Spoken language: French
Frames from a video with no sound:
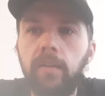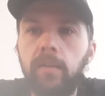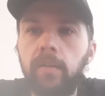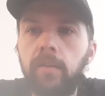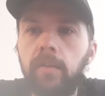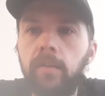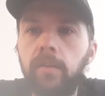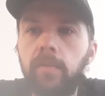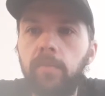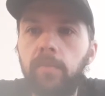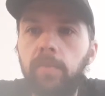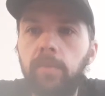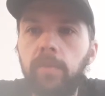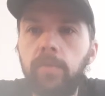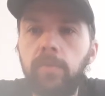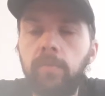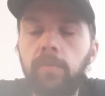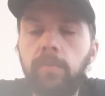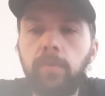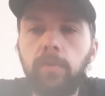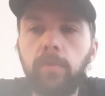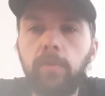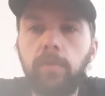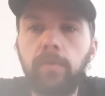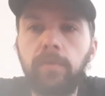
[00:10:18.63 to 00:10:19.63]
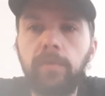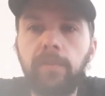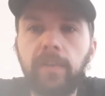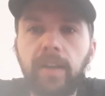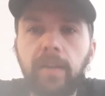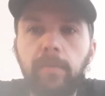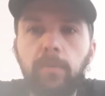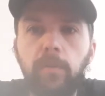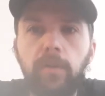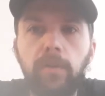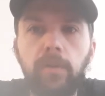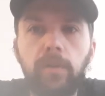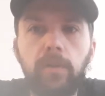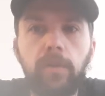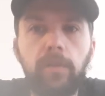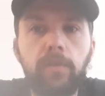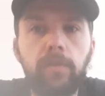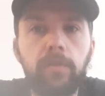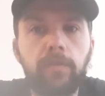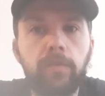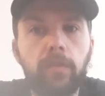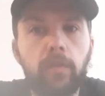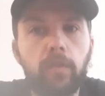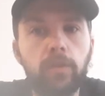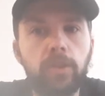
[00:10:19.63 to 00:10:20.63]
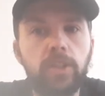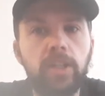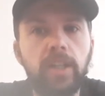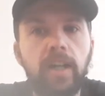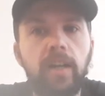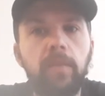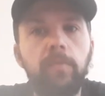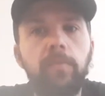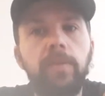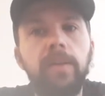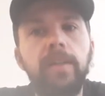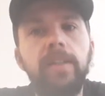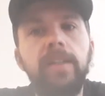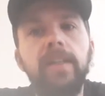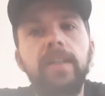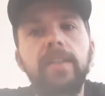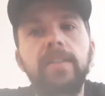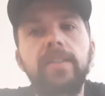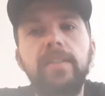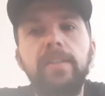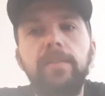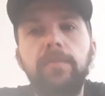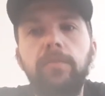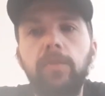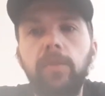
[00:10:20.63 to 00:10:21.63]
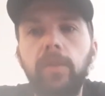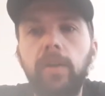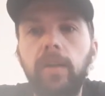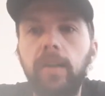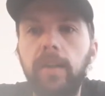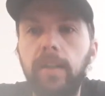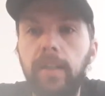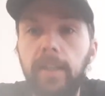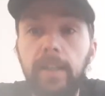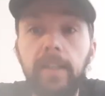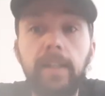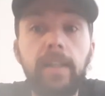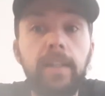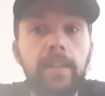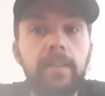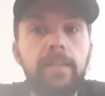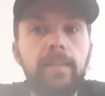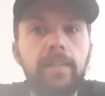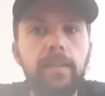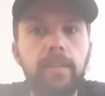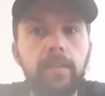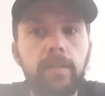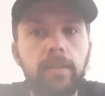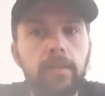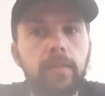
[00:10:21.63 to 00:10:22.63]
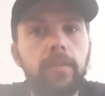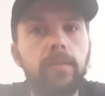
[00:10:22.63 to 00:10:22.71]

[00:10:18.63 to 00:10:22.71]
euh, peut, peut, vraiment franchir un palier à ce niveau-là et aider,